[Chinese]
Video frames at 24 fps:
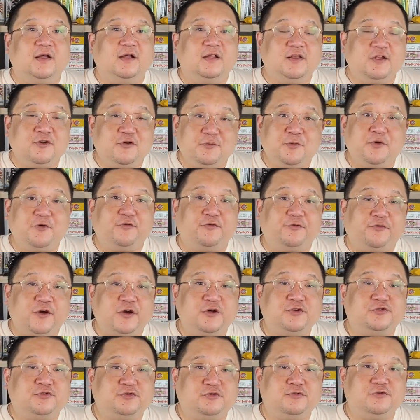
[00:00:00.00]
你有没有
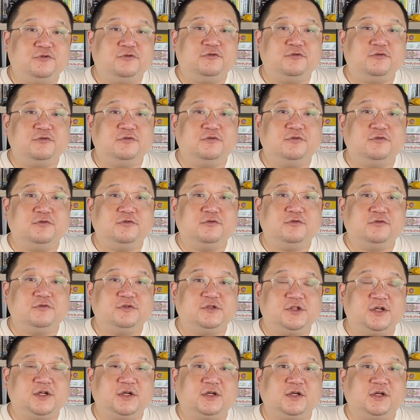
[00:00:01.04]
翻出
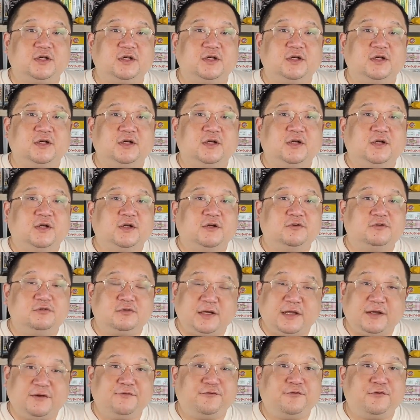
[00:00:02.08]
这个如
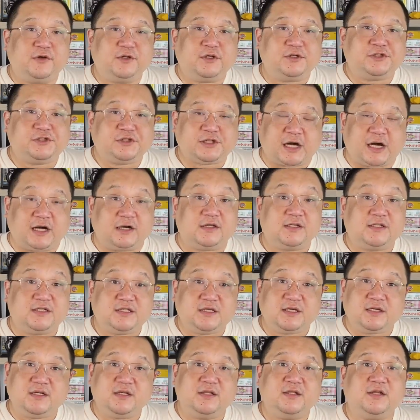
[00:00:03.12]
来佛的掌
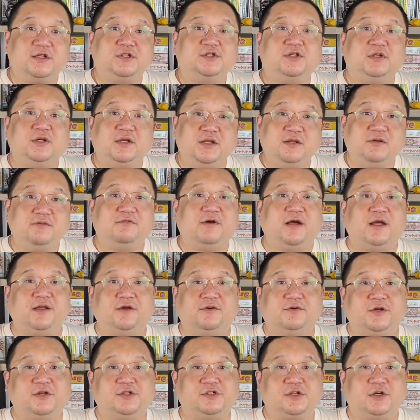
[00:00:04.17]
心？那是另外一
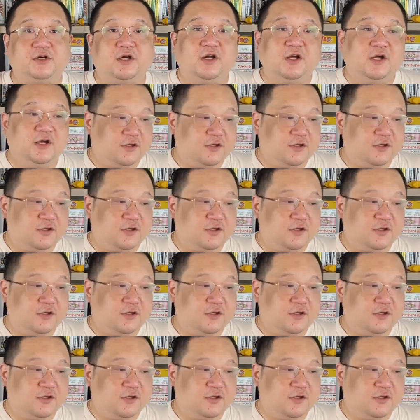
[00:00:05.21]
回事。